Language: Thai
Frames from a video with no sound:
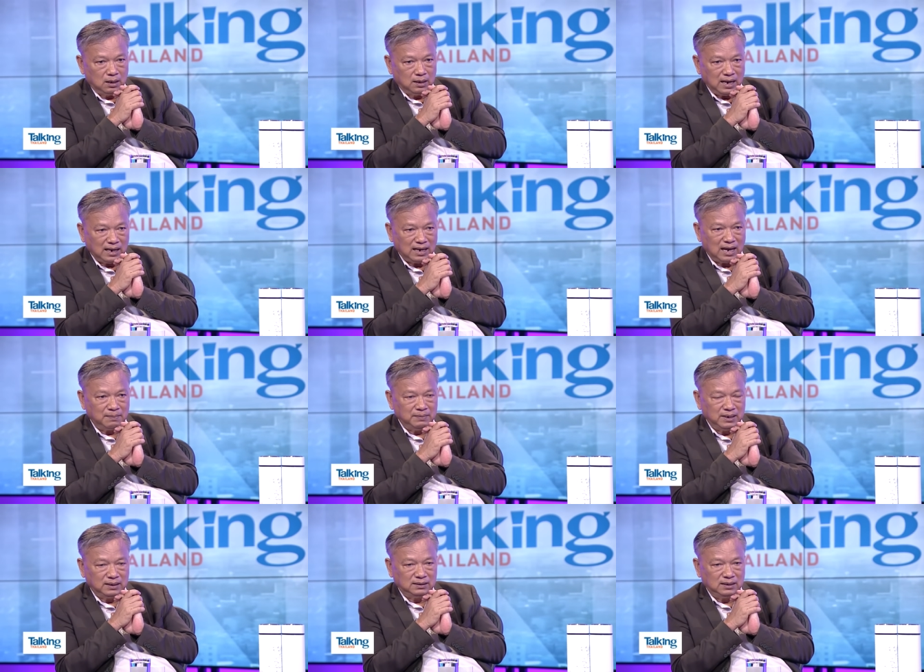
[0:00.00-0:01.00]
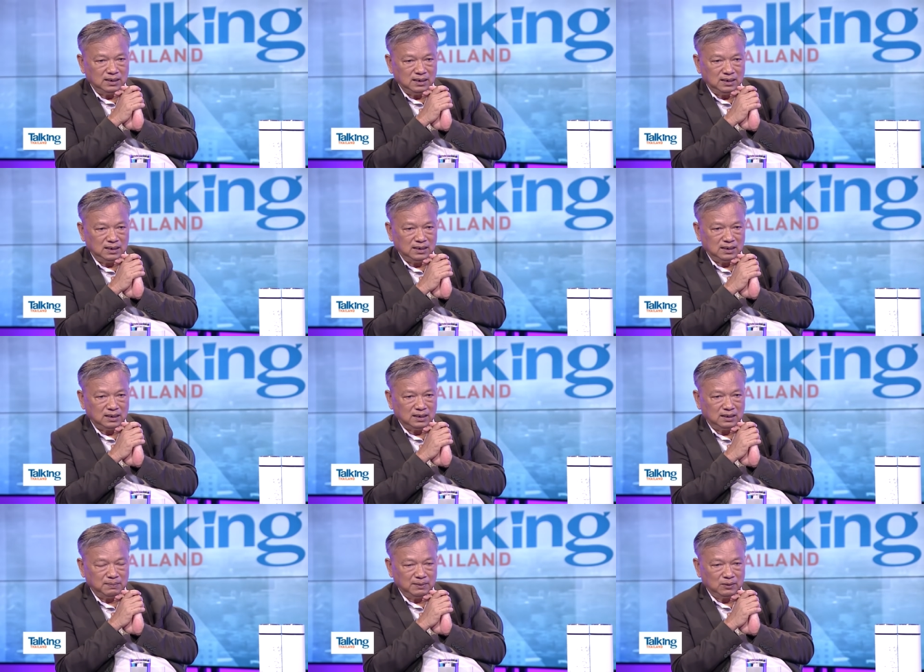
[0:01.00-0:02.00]
นักการเมืองที่ดีเนี่ย
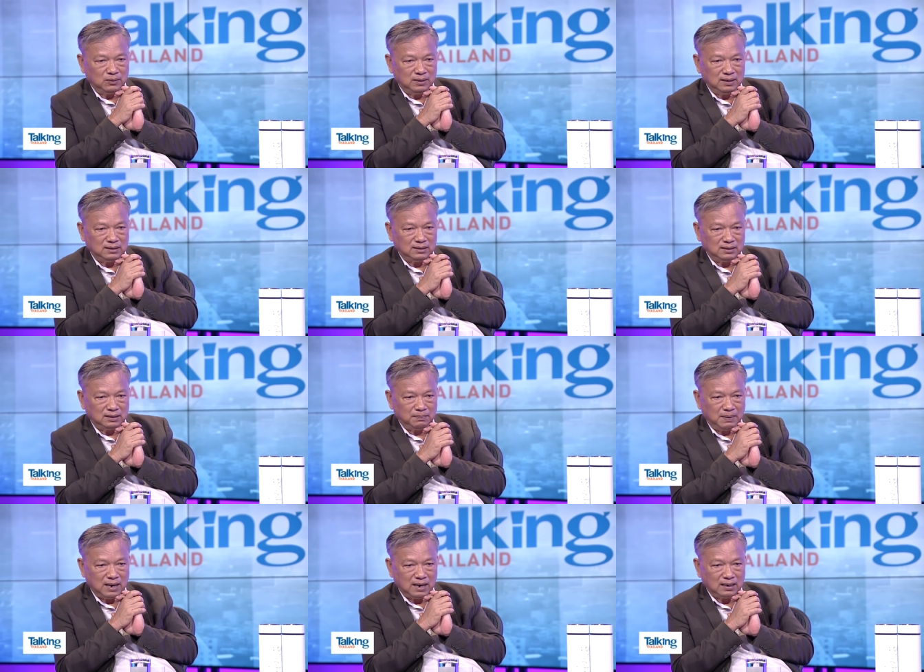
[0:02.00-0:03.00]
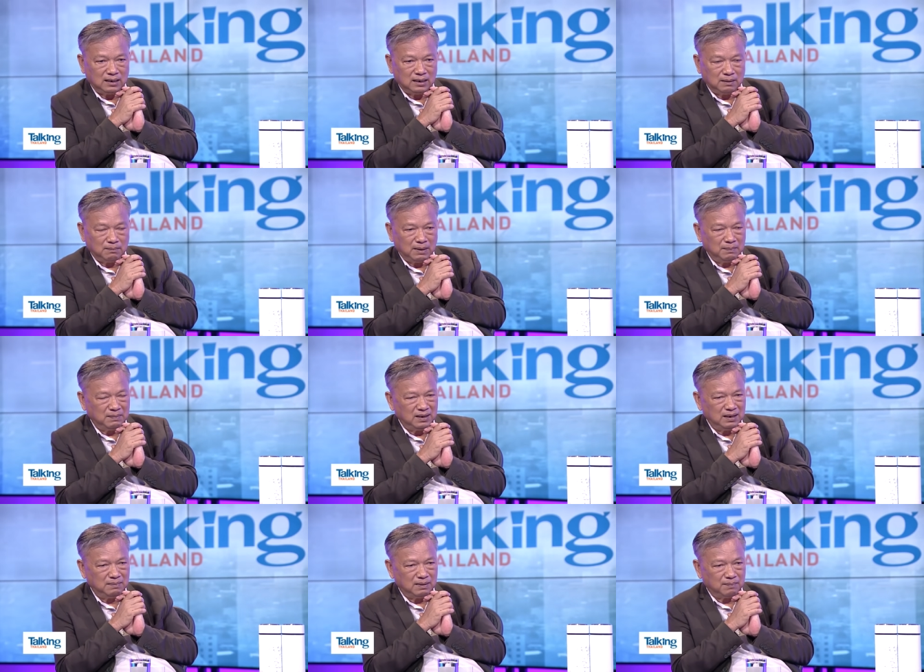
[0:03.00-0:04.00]
ที่เป็นคนดีสีเสื้อผ้าเนี่ย มันไม่
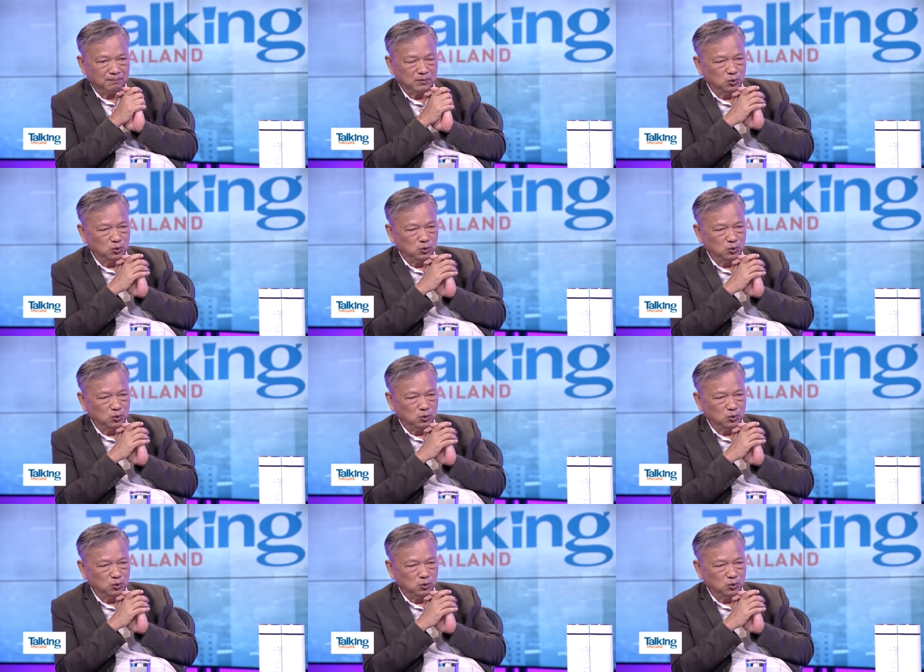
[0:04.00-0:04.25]
ได้แบบ